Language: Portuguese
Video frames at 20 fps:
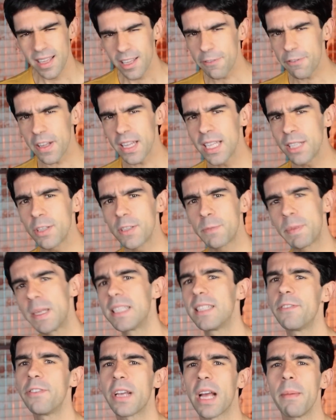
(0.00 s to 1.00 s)
E falando
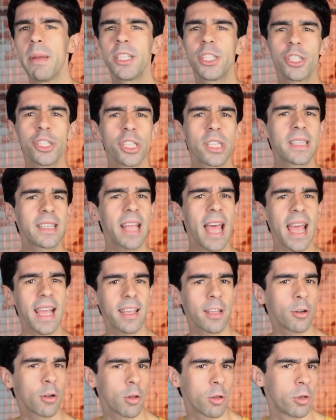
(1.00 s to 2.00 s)
especificamente de
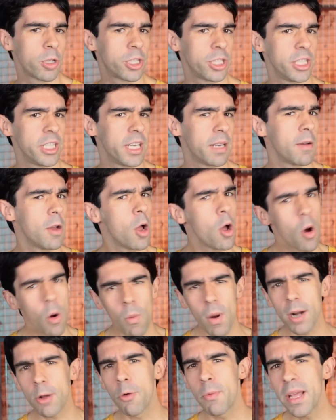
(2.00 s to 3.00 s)
tecnologia,
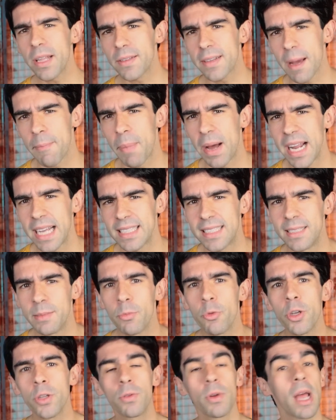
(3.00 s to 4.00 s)
um argumento que aparece
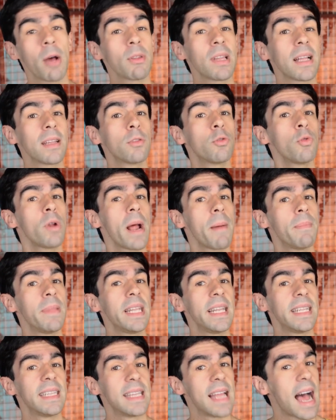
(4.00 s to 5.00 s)
muito é o da
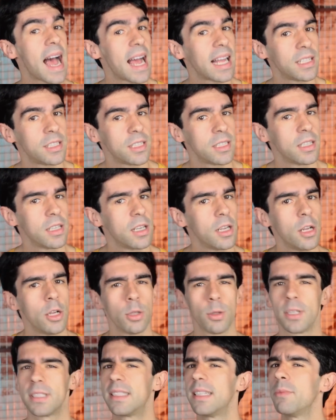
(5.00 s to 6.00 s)
durabilidade.
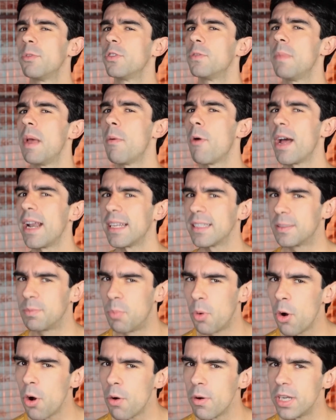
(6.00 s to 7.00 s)
Nós temos memórias
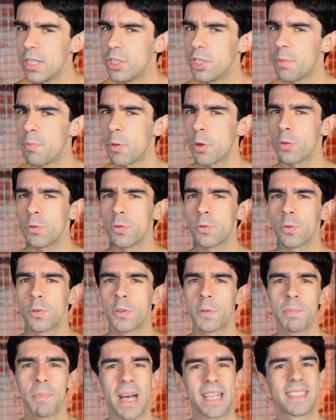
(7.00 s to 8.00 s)
boas de
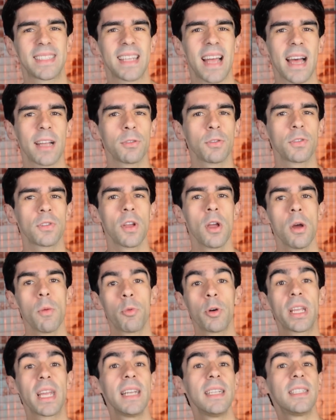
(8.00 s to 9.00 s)
produtos passados
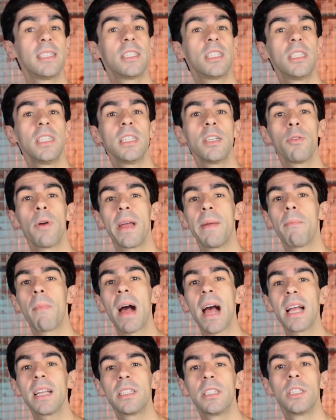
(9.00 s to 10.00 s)
porque eles tinham a
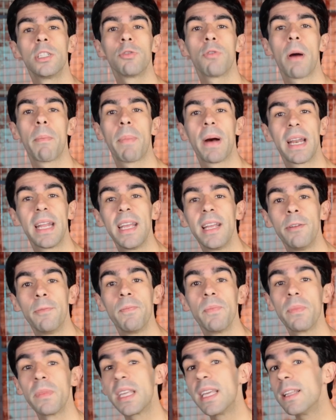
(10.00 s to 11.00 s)
imagem de um
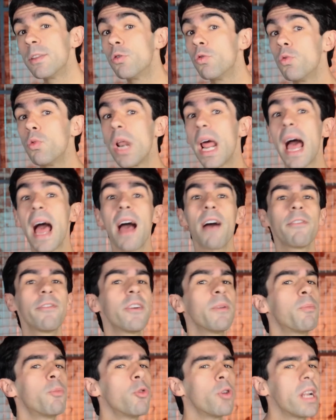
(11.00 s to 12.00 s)
aparelho que
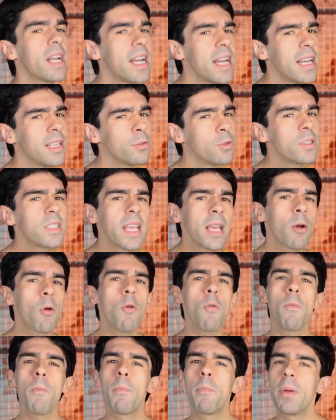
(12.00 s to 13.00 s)
durava por anos, que
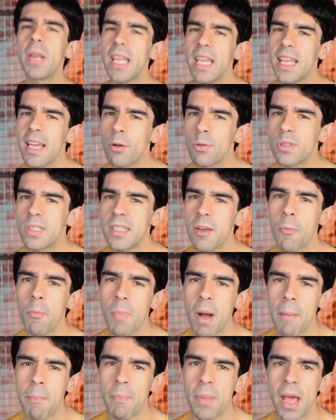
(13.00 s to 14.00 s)
cumpria o seu
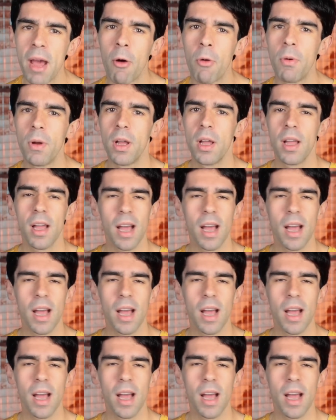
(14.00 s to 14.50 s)
papel,